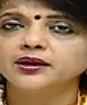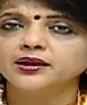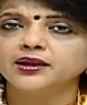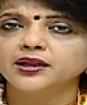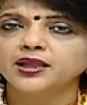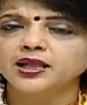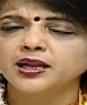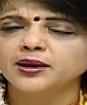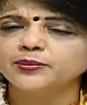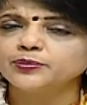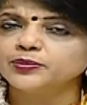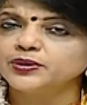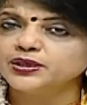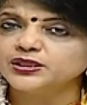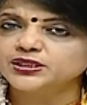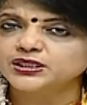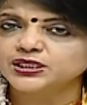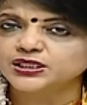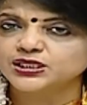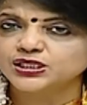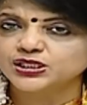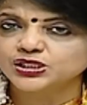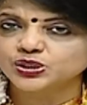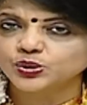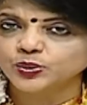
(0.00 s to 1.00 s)
நரம்பு
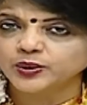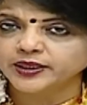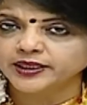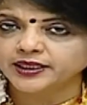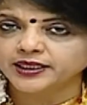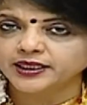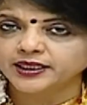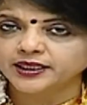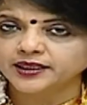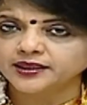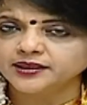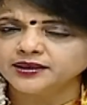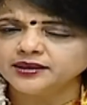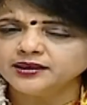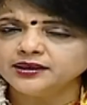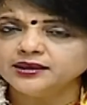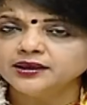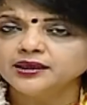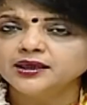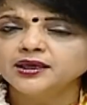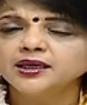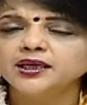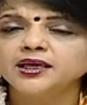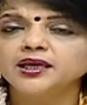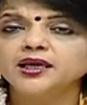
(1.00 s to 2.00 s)
இன்ஜெக்ஷன்ஸ் கூட இருக்கிறது
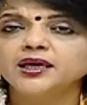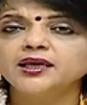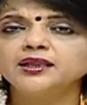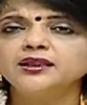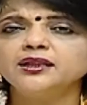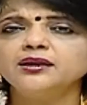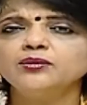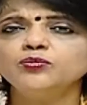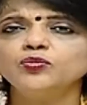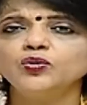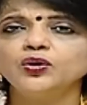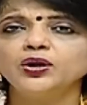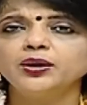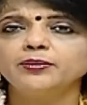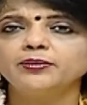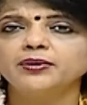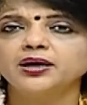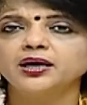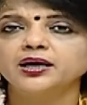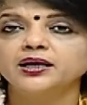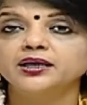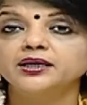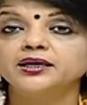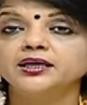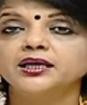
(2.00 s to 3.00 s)
இதன்
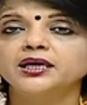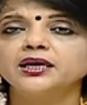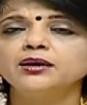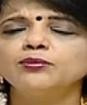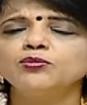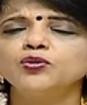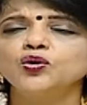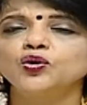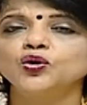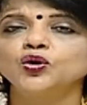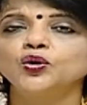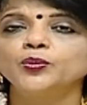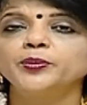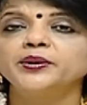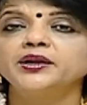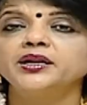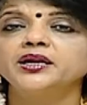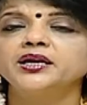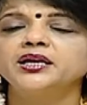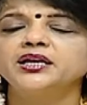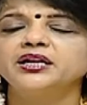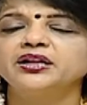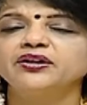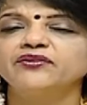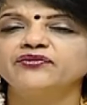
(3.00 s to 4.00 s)
மூலமாக ஹீமோக்ளோபினை
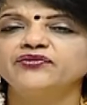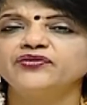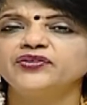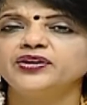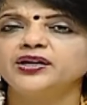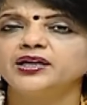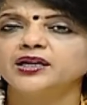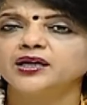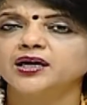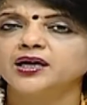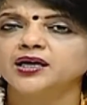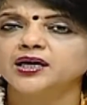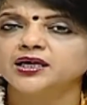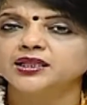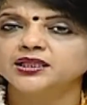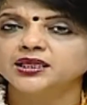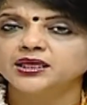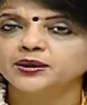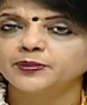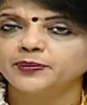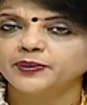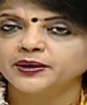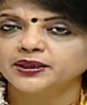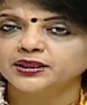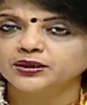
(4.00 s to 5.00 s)
டெஃபினட்டாக
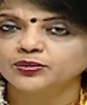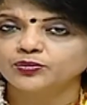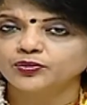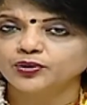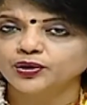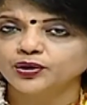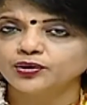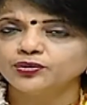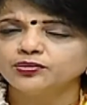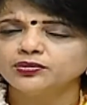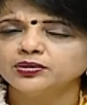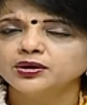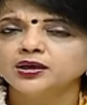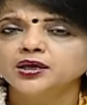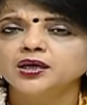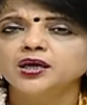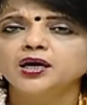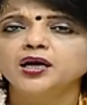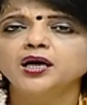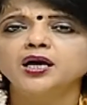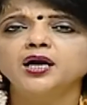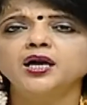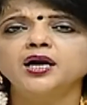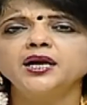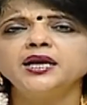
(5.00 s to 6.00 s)
அதிகப்படுத்த முடியும்
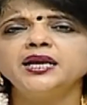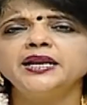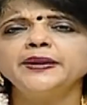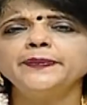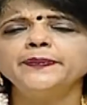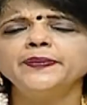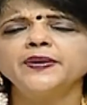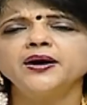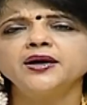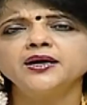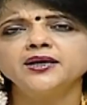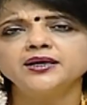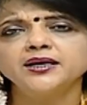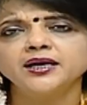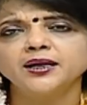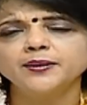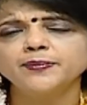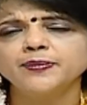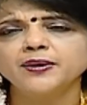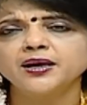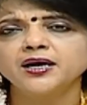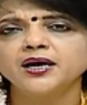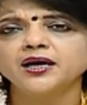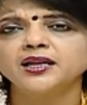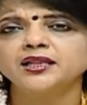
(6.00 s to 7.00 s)
கண்டிப்பாக
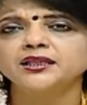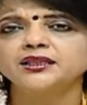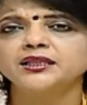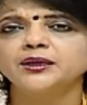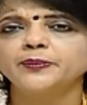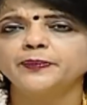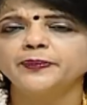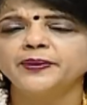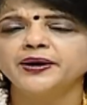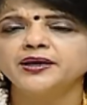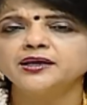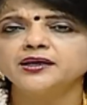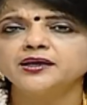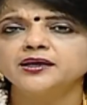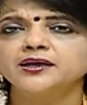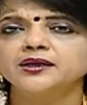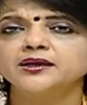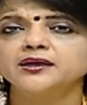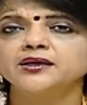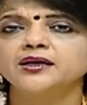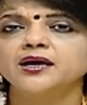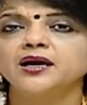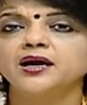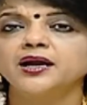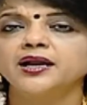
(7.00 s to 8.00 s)
கர்ப்ப காலத்தில்
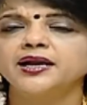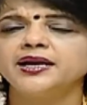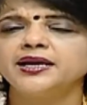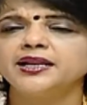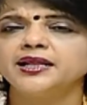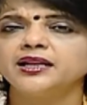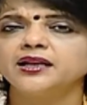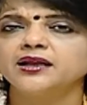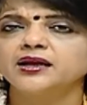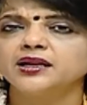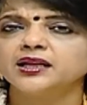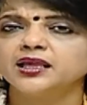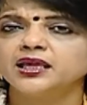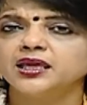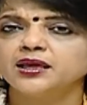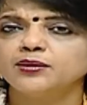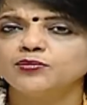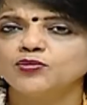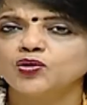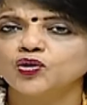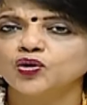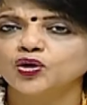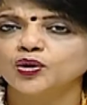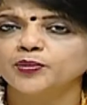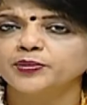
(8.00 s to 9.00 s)
பெண்களுக்கு ஐடியலான
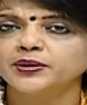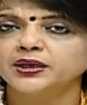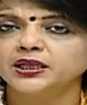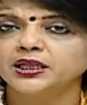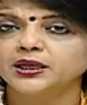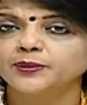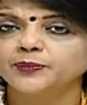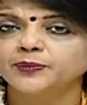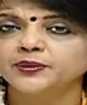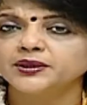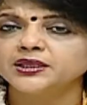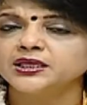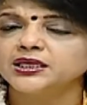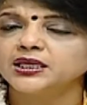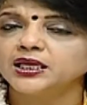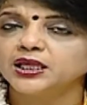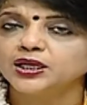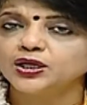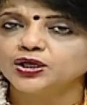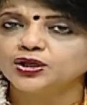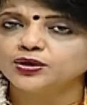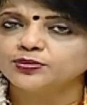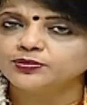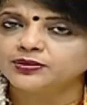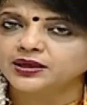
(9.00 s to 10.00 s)
ஹீமோக்ளோபின் இருப்பது
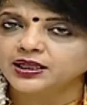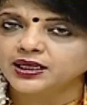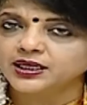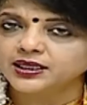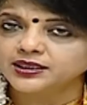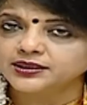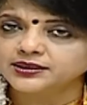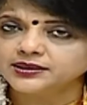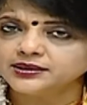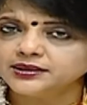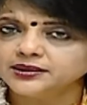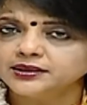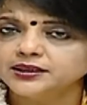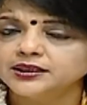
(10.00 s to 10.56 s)
என்றும் நல்லது